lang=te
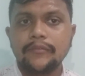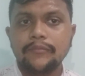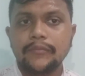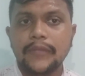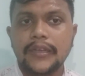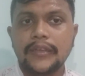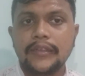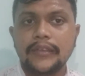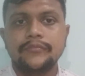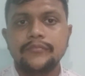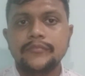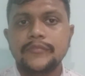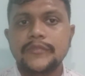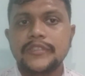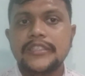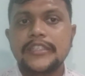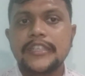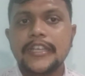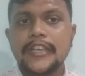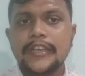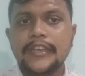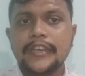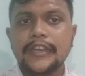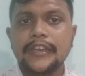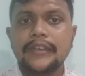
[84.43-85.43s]
మరి
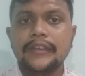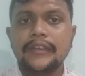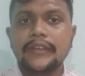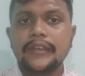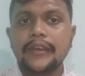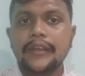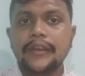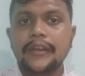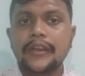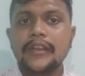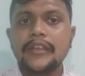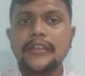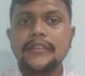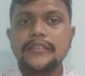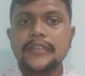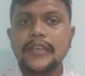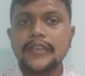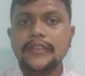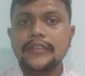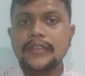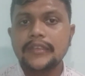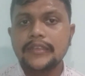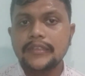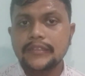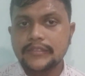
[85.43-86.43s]
సీక్రెట్ రిలీజ్
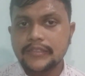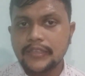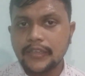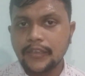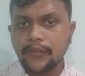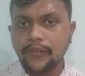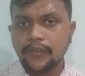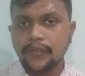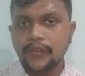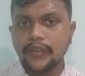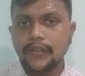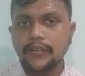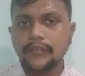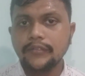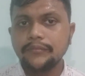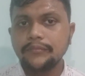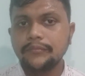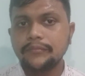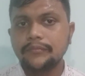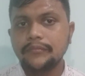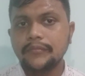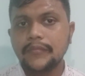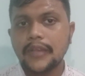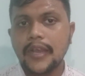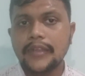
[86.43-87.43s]
అయితే చేయనున్నాను
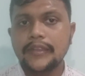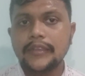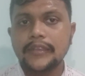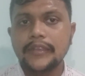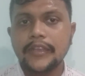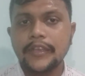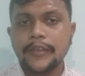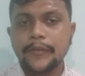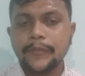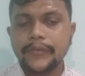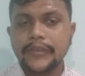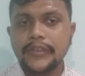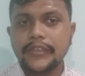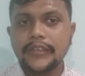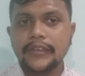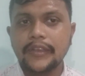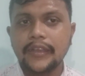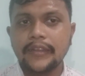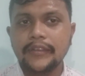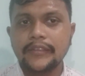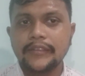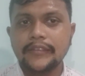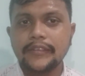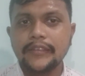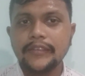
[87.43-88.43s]
అది ఏమిటి
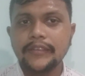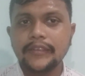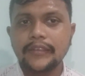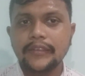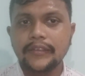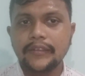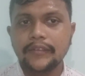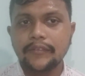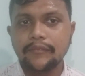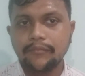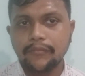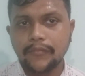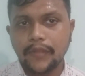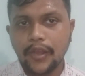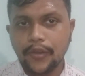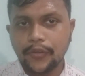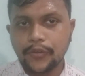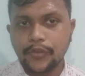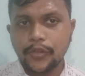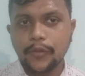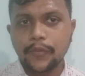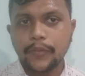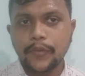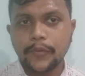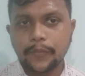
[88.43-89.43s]
అనేది
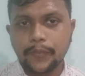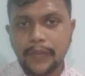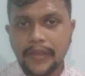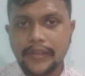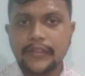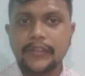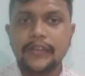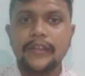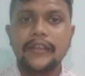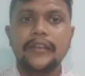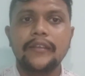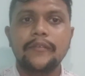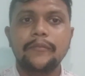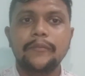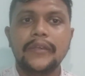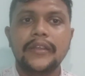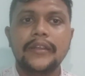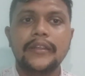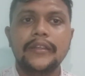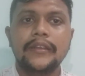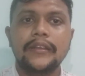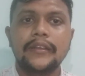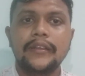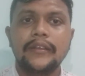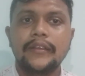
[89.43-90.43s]
అక్టోబర్ పదినే
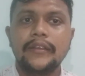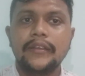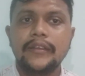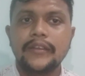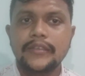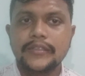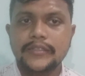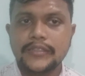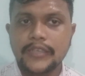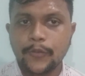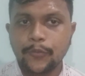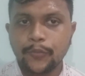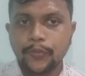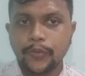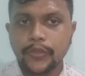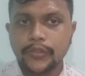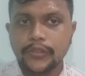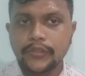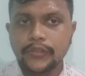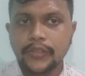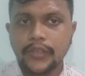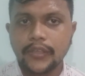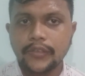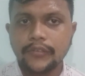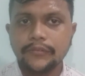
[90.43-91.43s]
మరి
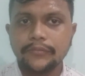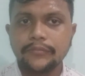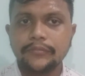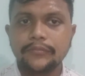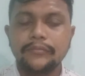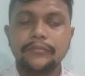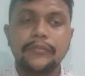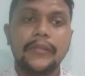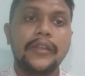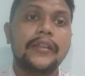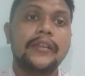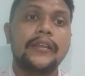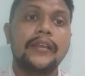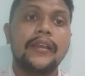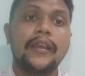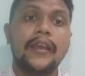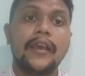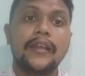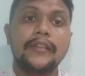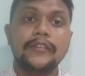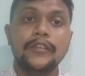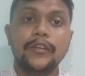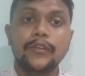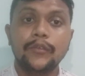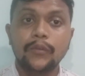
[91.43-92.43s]
చెప్పబోతున్నాను మరి
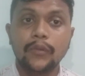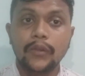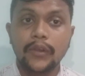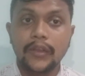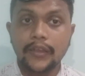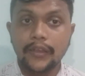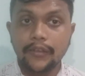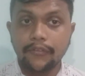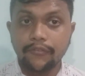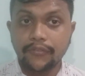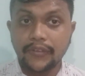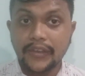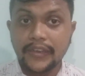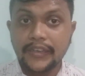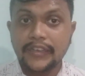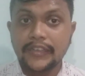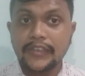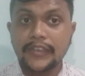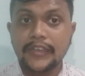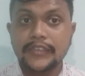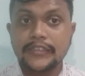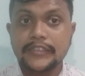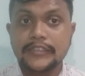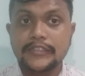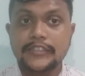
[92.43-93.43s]
అందరూ కూడా
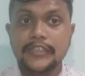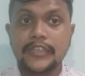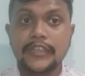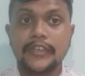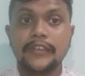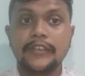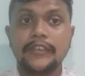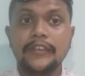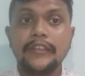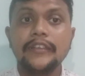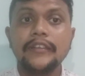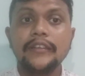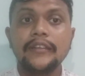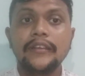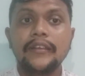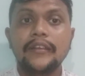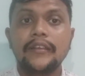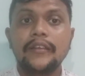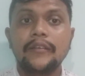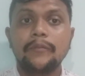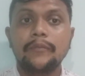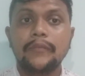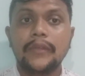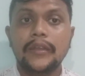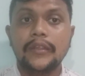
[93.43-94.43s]
వెయిటింగ్ అయితే చేయండి
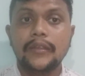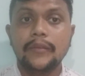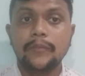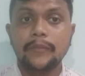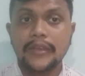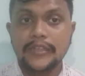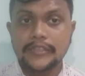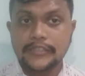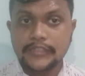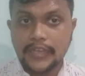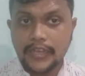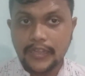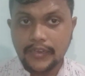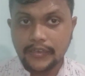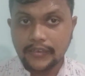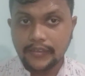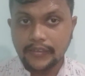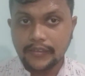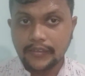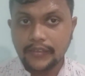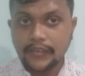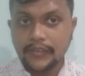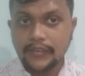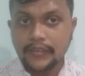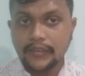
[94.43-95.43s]
మరి మా ఛానల్
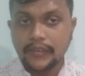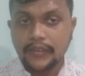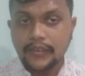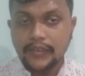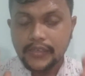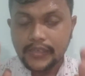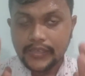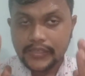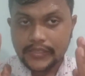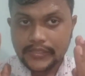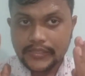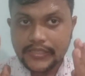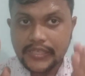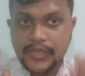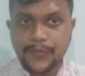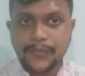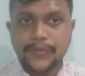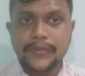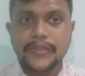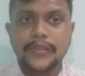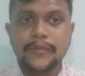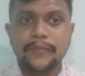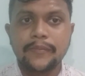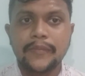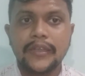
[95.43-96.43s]
ఇంకా
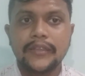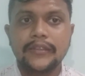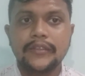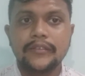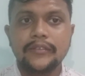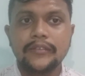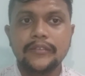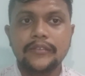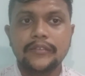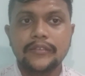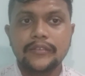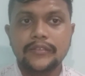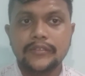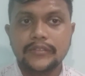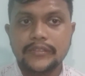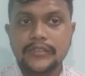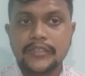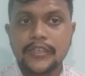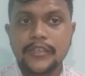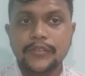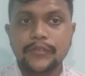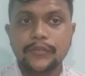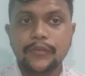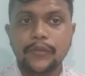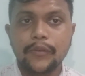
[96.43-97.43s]
సబ్స్క్రైబ్ మాత్రం
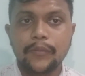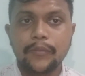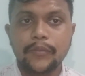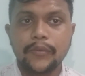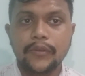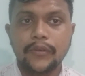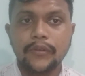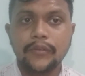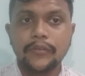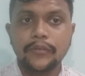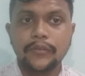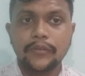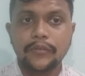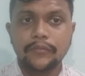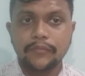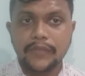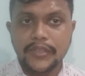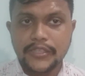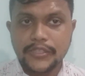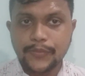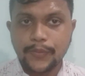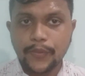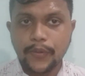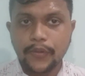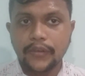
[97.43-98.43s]
చేసుకోకపోవడం
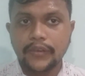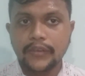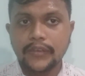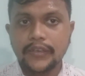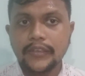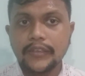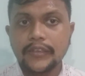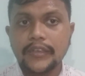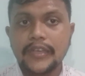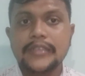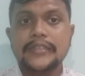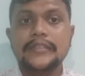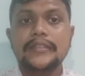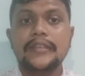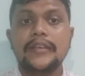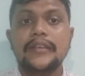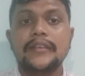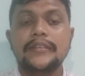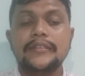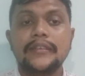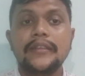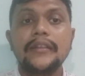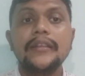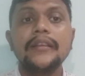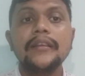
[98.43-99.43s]
మర్చిపోకండి
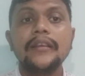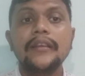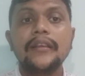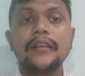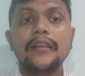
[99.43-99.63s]
ఖచ్చితంగా సరే